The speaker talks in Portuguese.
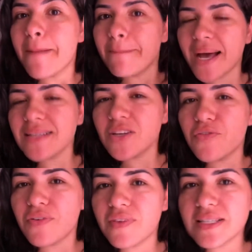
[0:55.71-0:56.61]
mas se eu
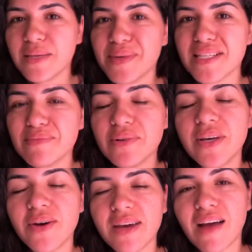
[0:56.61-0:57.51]
for fazer mesmo,
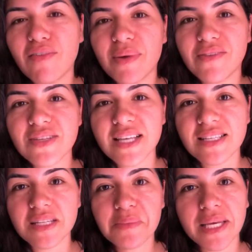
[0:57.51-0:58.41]
eu gravo pra
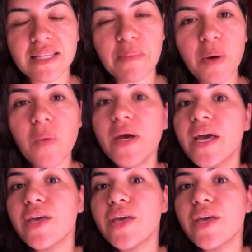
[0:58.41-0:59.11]
vocês também, tá bom?